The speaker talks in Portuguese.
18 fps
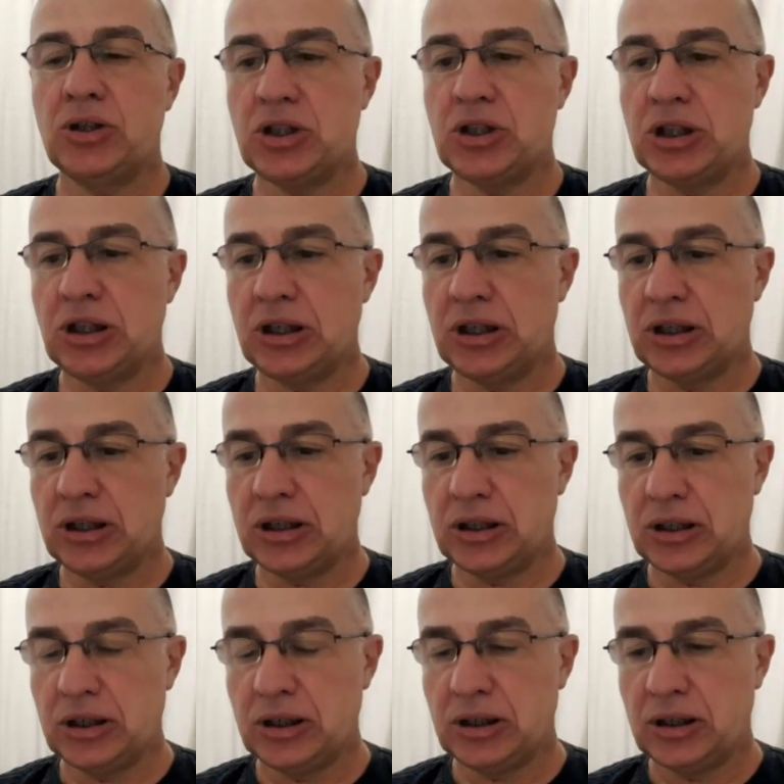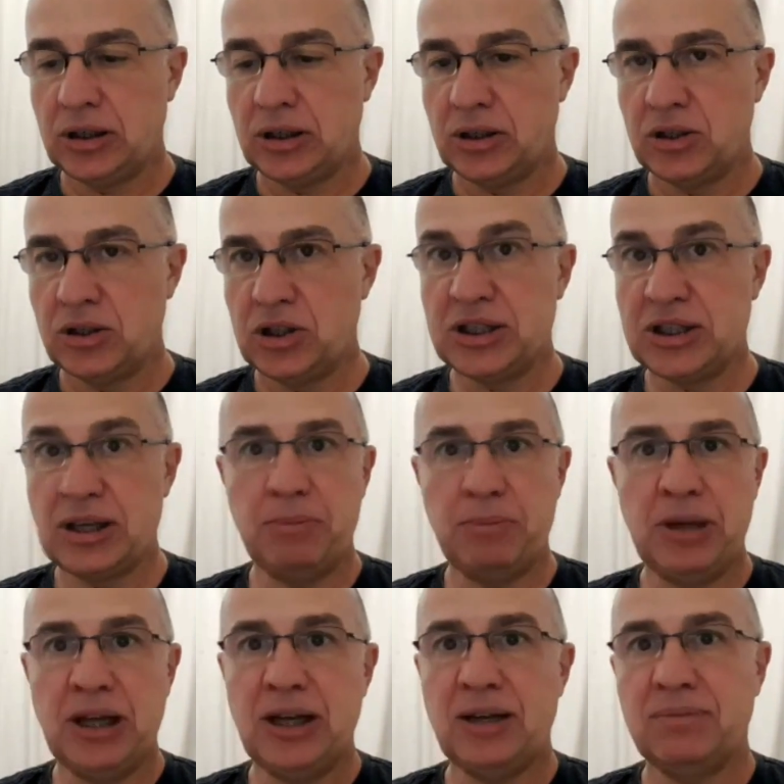de, de
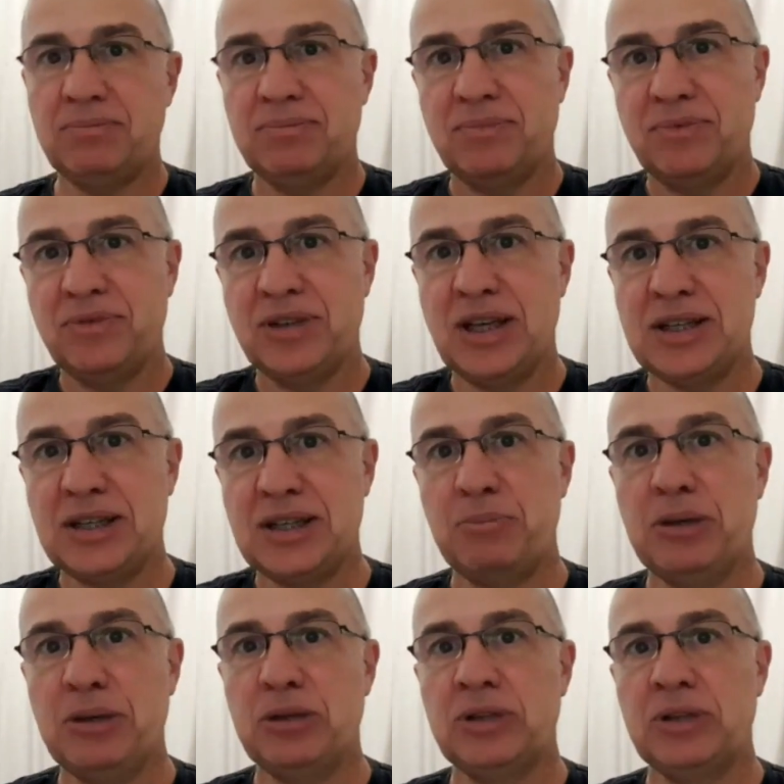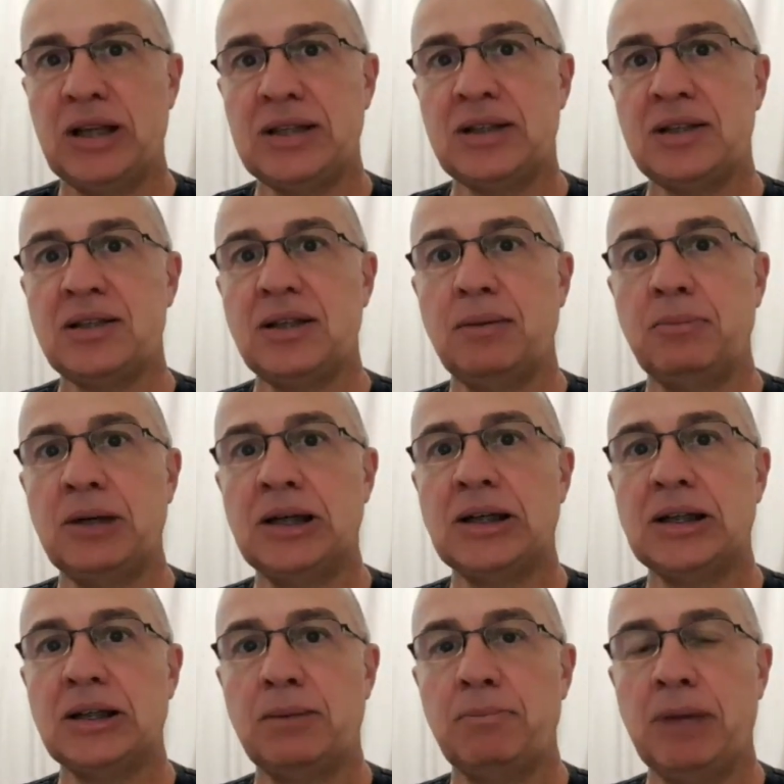saber, fiquei sabendo nessa
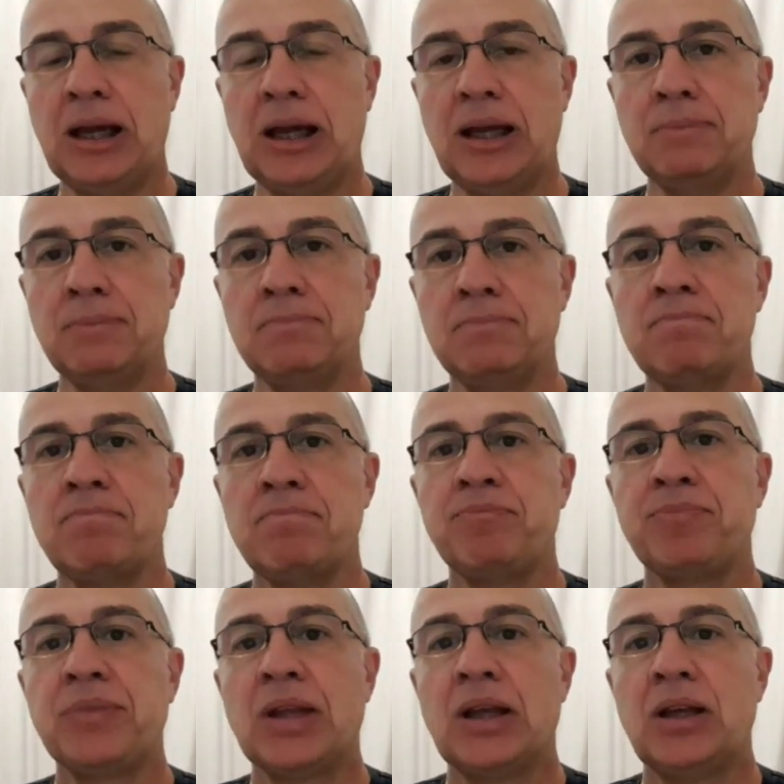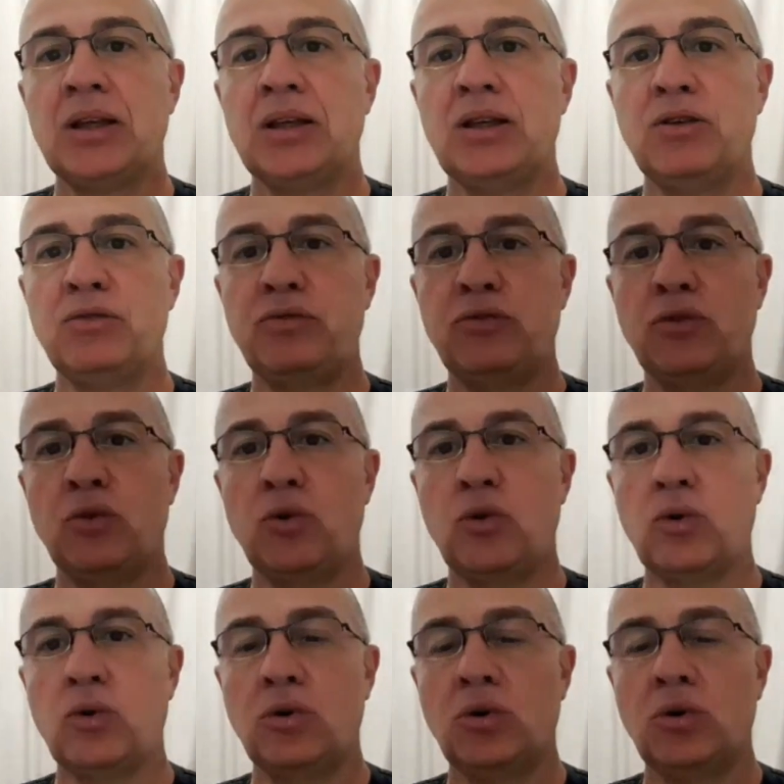semana também, que
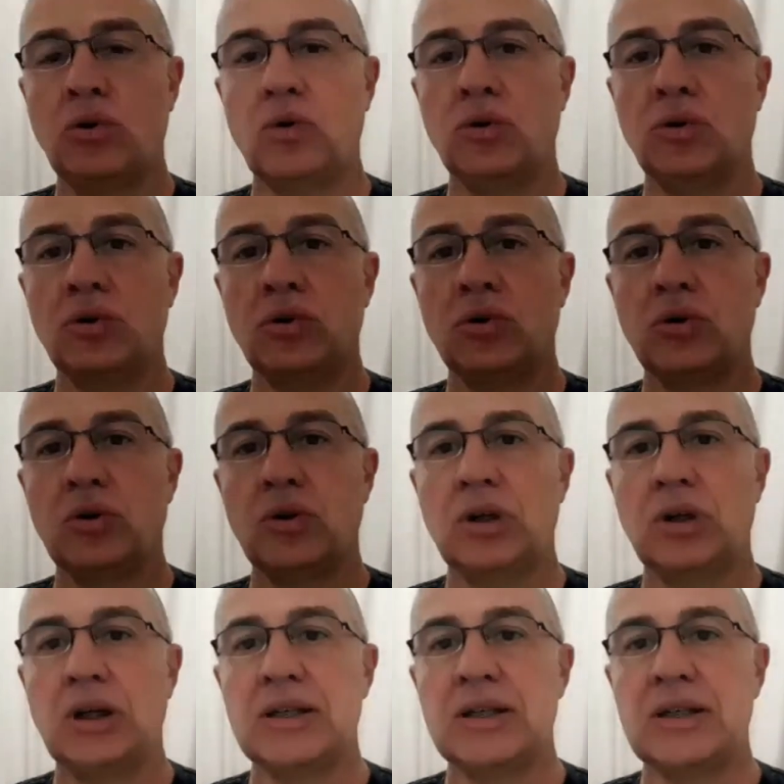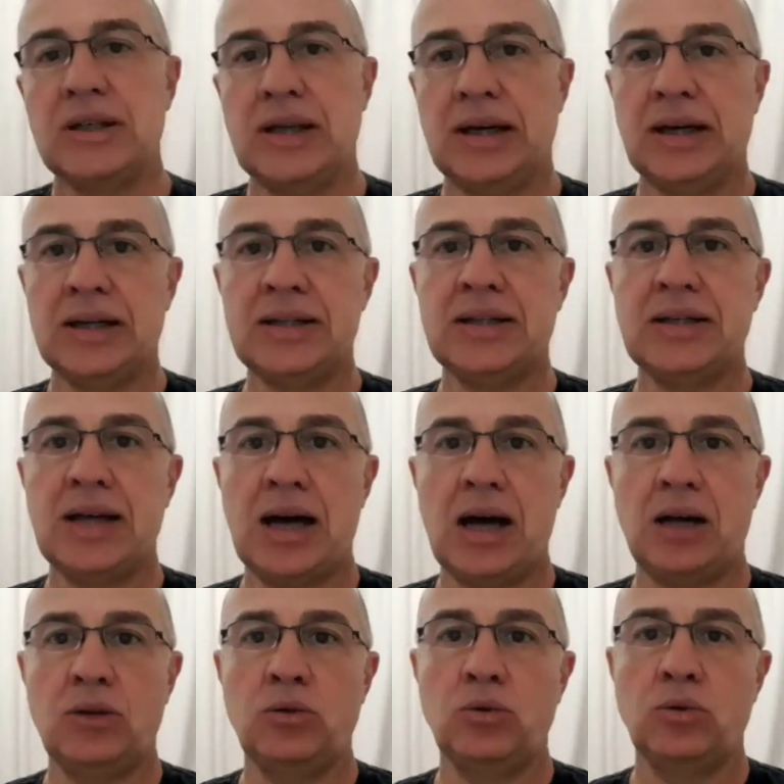vou ser
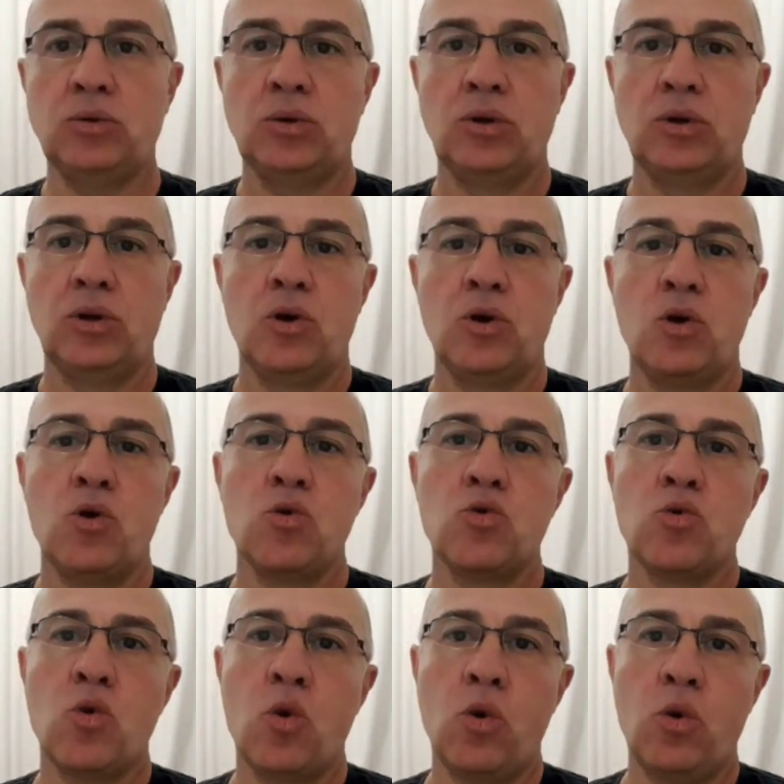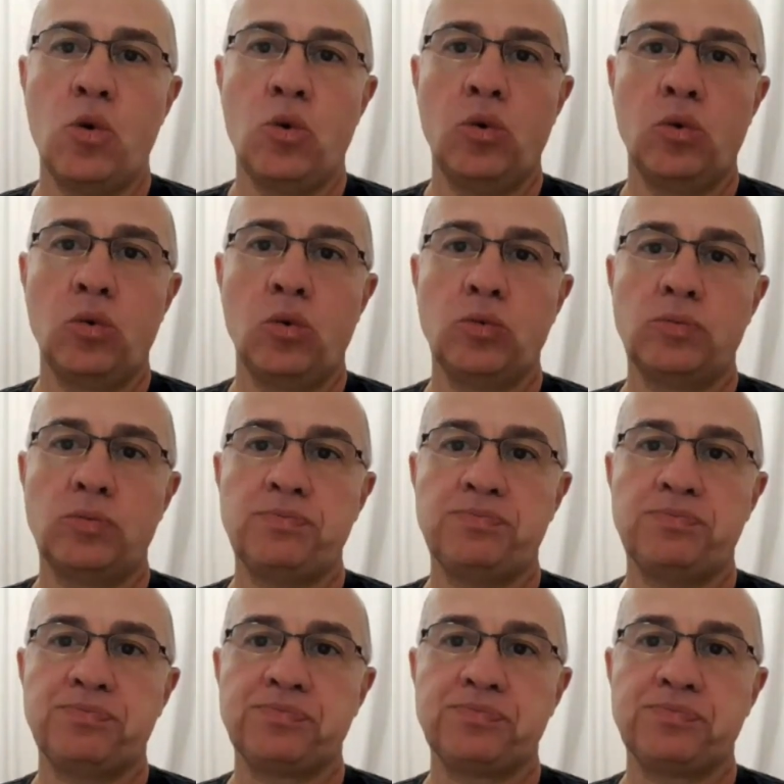agraciado com